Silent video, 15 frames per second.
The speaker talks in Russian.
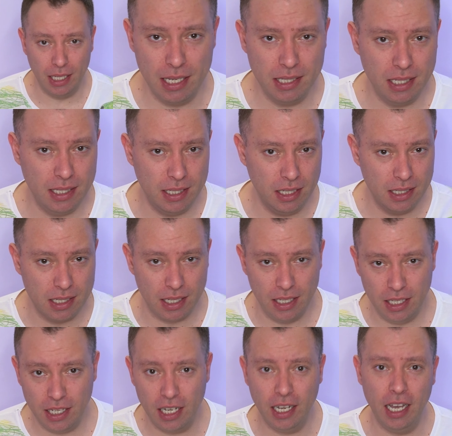Консистенция
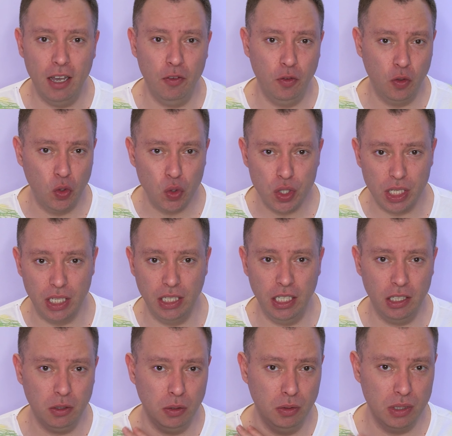никакая, вкуса
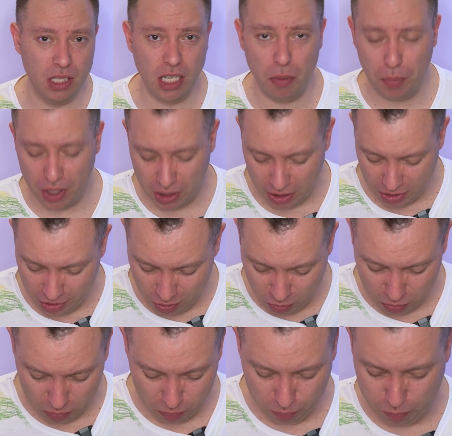нету, запаха
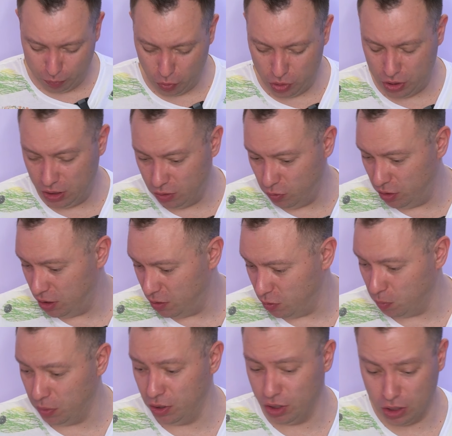нету. Пусть это вот здесь
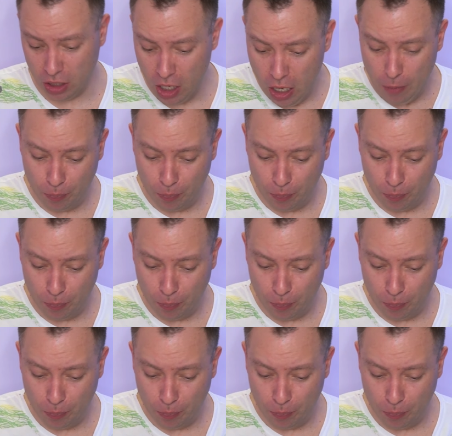вот полежит.